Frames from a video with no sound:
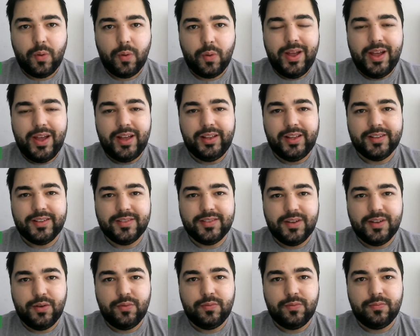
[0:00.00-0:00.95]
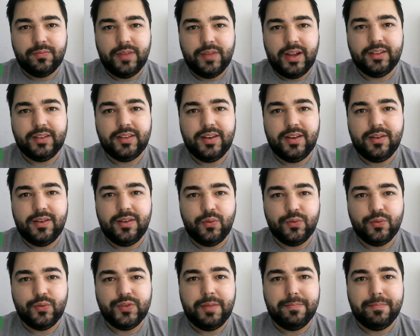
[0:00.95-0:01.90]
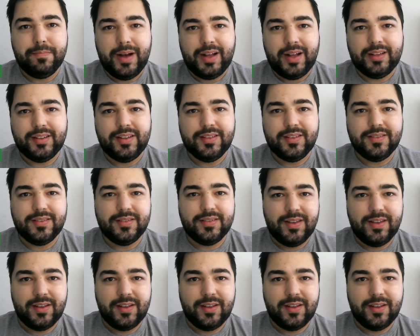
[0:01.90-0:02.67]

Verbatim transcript: Qual é a relação entre os empatas